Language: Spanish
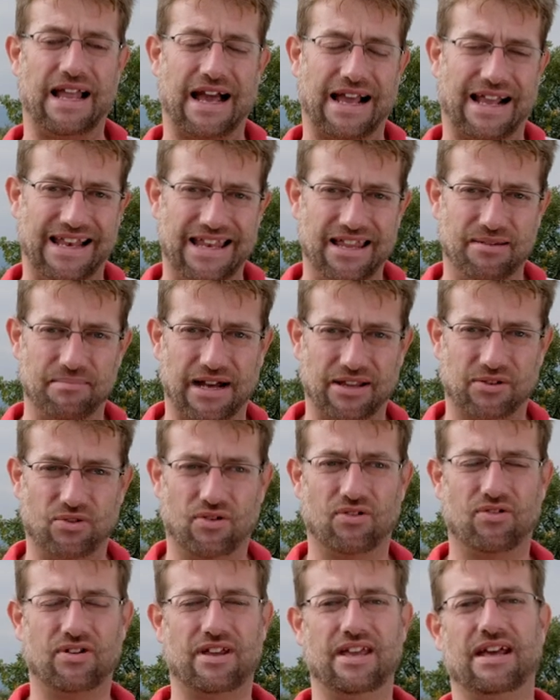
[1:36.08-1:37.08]

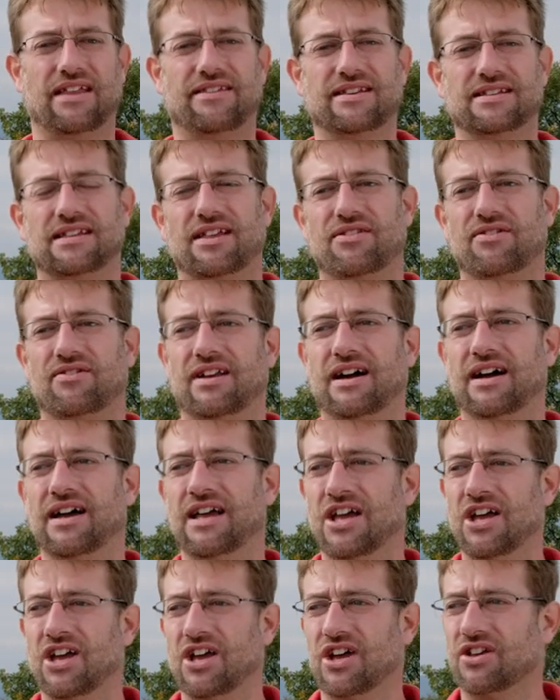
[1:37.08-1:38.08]
climatología de esta zona,
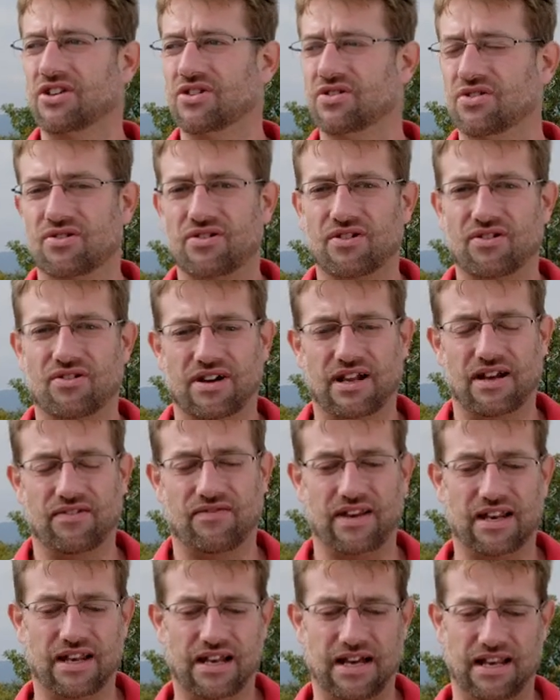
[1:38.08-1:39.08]
yo creo que al
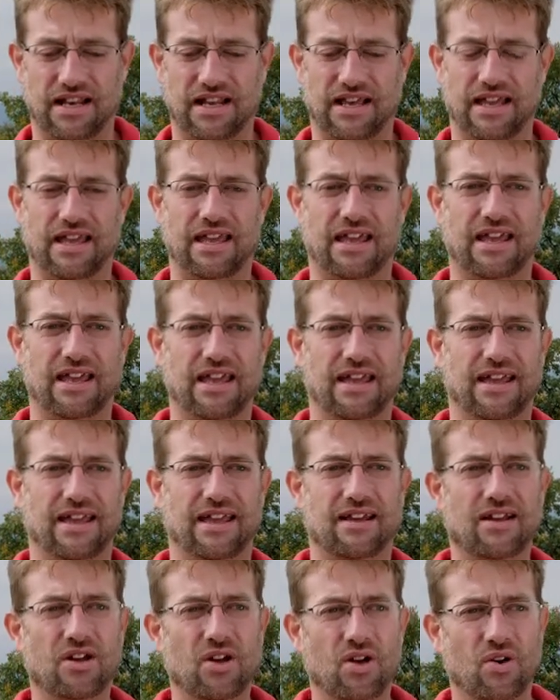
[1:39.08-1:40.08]
final
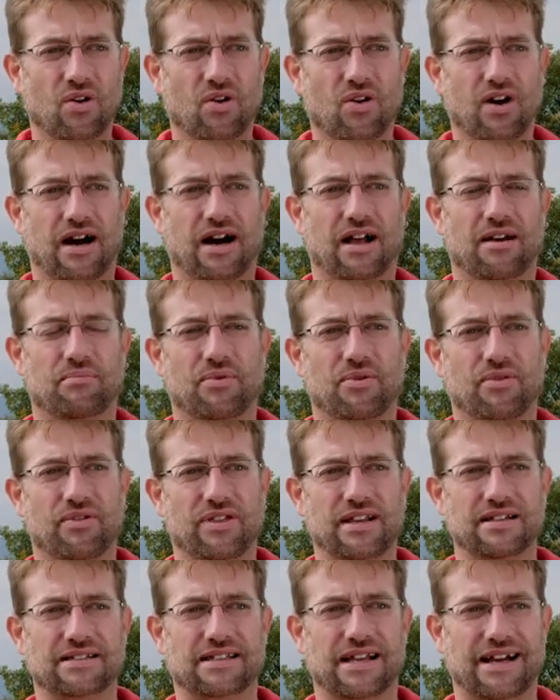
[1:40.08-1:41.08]
eh, al
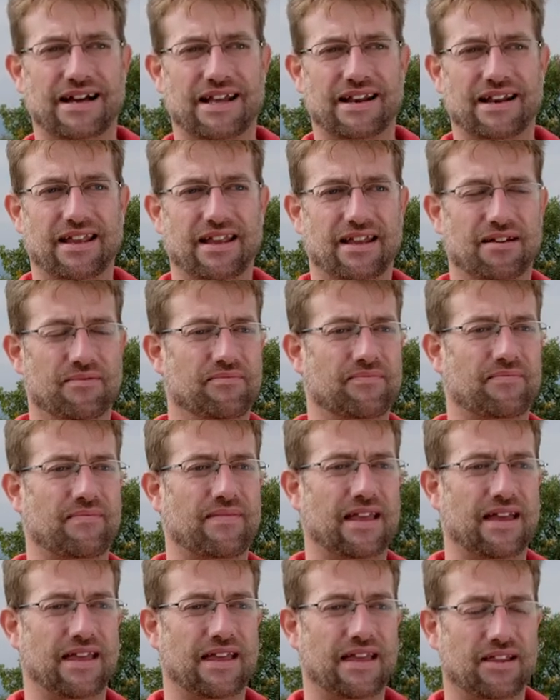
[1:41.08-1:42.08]
producir esta carne,
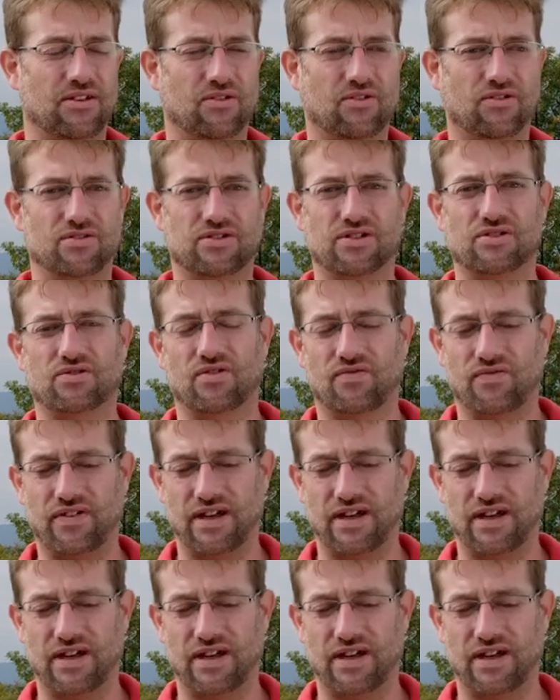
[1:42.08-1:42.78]
eh, todos estos